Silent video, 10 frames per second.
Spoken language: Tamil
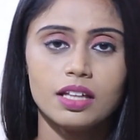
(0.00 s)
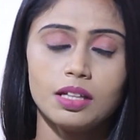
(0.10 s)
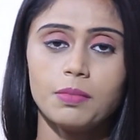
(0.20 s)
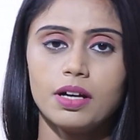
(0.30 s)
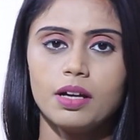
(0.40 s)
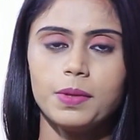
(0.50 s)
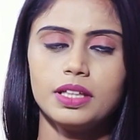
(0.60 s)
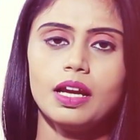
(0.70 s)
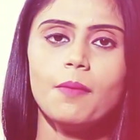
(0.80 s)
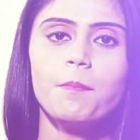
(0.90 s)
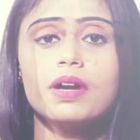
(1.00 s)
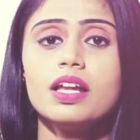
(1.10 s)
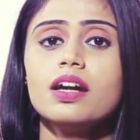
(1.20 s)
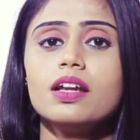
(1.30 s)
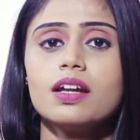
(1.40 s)
அந்த மண்டபத்தில்
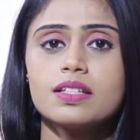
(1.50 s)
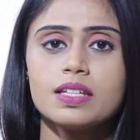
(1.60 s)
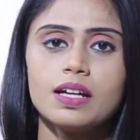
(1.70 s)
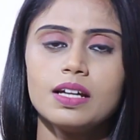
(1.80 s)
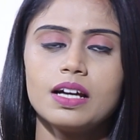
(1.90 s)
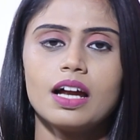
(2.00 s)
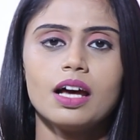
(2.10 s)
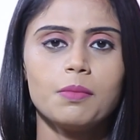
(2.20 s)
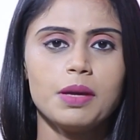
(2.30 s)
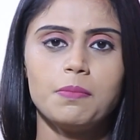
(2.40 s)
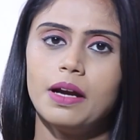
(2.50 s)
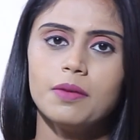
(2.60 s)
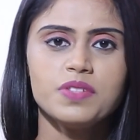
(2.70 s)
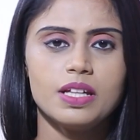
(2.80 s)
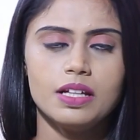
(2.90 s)
பன்னிரெண்டு ராசிகளுக்கான
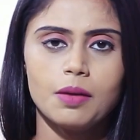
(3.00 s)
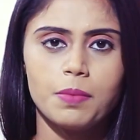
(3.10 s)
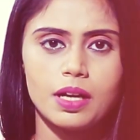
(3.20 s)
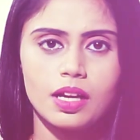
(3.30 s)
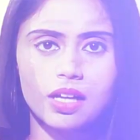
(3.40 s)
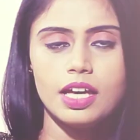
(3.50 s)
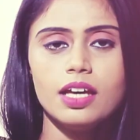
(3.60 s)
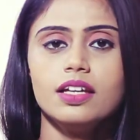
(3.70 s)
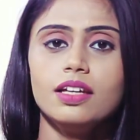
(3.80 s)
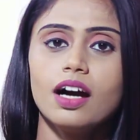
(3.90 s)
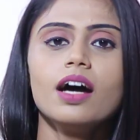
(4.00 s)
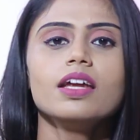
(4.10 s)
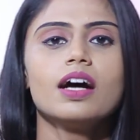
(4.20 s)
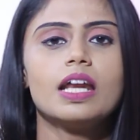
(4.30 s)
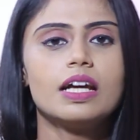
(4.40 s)
அமைப்பிடம் செதுக்கப்பட்டிருக்கு இங்கே
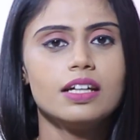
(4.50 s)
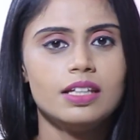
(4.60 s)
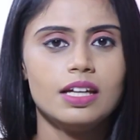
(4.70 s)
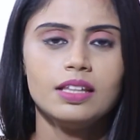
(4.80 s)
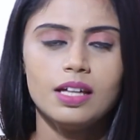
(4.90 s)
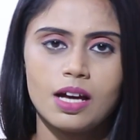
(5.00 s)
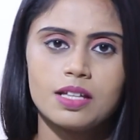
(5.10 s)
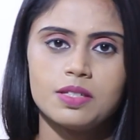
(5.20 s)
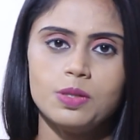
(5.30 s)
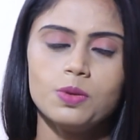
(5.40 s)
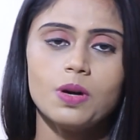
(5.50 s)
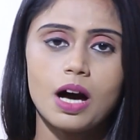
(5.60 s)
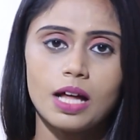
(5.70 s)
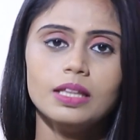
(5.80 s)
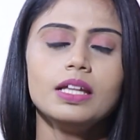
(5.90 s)
யார் யாருக்கு எந்த ராசியோ
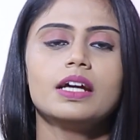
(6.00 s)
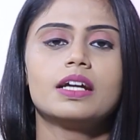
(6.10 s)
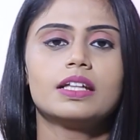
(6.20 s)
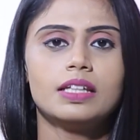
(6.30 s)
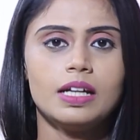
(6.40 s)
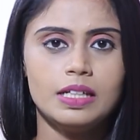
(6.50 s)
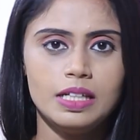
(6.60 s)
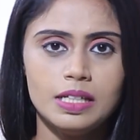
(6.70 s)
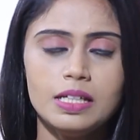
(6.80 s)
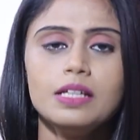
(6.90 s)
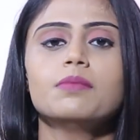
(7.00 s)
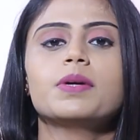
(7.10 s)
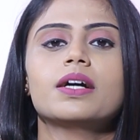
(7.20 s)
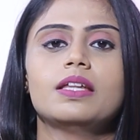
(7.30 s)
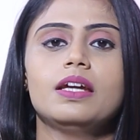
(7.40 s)
அந்த இடத்துல நின்ன
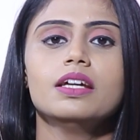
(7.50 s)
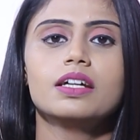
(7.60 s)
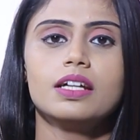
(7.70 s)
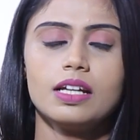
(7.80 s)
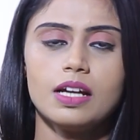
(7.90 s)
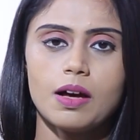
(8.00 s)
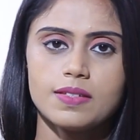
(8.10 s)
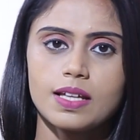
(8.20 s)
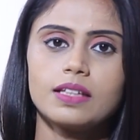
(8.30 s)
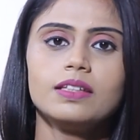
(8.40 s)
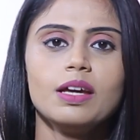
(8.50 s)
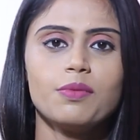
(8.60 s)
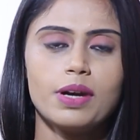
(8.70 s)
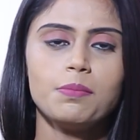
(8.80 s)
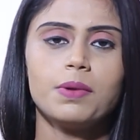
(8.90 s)
மாதிரி சக்தியை
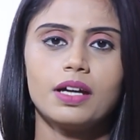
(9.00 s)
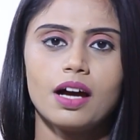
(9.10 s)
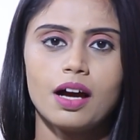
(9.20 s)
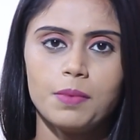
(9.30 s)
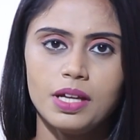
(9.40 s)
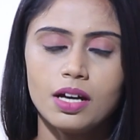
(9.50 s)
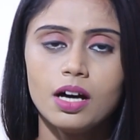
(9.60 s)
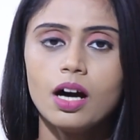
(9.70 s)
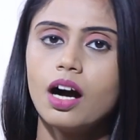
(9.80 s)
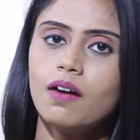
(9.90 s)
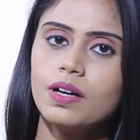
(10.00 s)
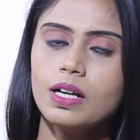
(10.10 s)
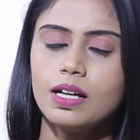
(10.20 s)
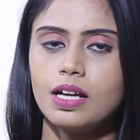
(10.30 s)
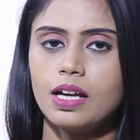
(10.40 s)
வழிபட்டாங்க அப்படின்னா
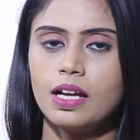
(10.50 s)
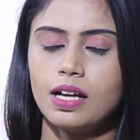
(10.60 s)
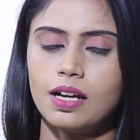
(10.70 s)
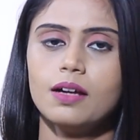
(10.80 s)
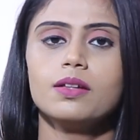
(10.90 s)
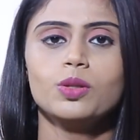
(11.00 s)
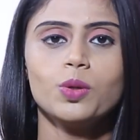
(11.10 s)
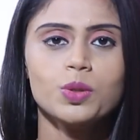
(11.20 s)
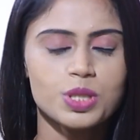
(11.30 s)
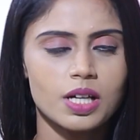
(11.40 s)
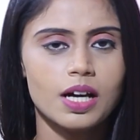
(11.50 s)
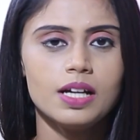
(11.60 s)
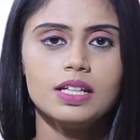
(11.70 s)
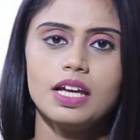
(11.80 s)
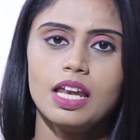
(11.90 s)
அவங்களுக்கு இருக்கிற
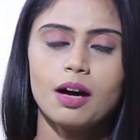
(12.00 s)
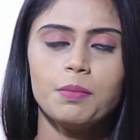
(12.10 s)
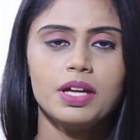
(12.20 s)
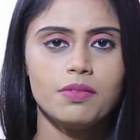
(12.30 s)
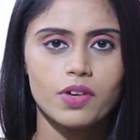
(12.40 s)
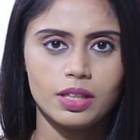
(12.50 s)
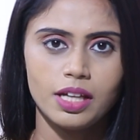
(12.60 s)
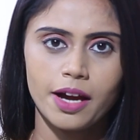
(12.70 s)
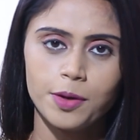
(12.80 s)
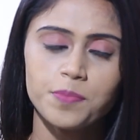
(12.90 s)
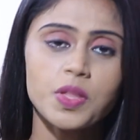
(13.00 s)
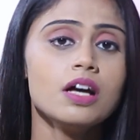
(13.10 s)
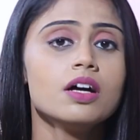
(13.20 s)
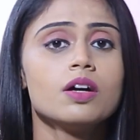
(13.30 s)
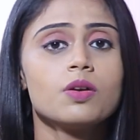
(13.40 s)
தோஷங்கள் எல்லாமே நிவர்த்தி ஆகிடும்
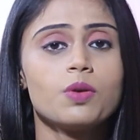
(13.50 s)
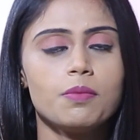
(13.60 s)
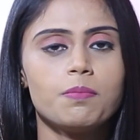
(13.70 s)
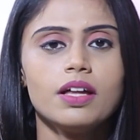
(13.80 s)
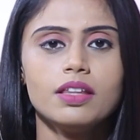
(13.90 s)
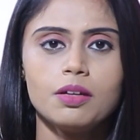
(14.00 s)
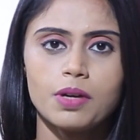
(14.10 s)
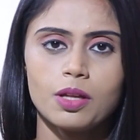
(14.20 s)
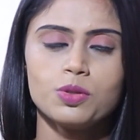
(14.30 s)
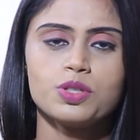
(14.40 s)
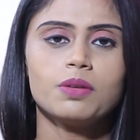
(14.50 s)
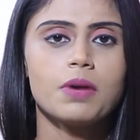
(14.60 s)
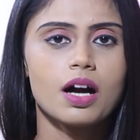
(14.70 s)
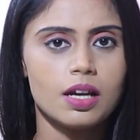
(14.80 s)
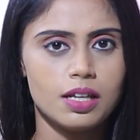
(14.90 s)
குறிப்பாக திருமண தோஷம்
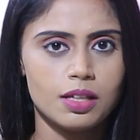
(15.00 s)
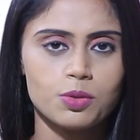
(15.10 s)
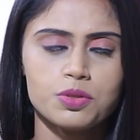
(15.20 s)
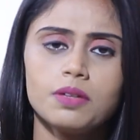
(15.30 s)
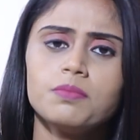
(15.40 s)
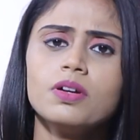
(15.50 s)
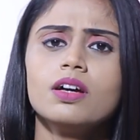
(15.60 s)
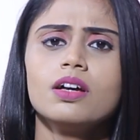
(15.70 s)
மாங்கல்ய தோஷம்